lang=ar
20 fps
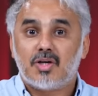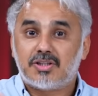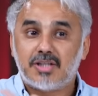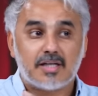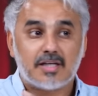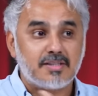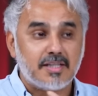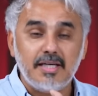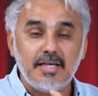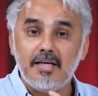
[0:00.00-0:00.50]

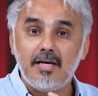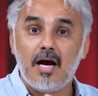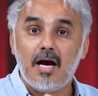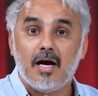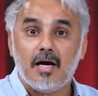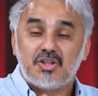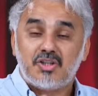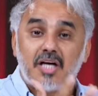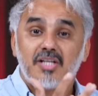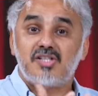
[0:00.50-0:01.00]
شخصيه
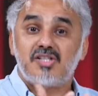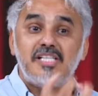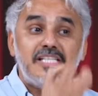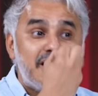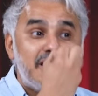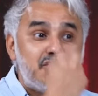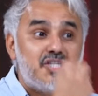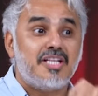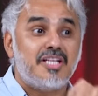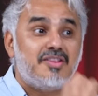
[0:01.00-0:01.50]

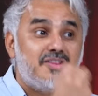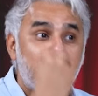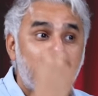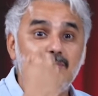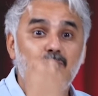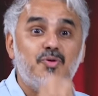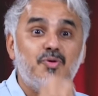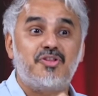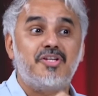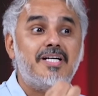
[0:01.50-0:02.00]
شخصيه جدا
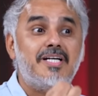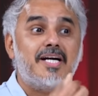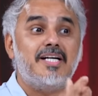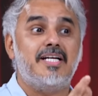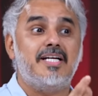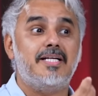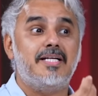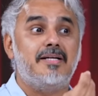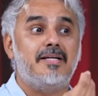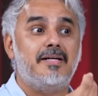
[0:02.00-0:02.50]
مثيره
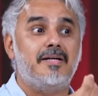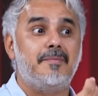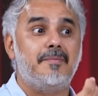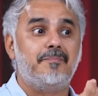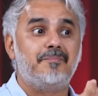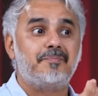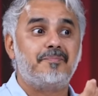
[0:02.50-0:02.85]
لل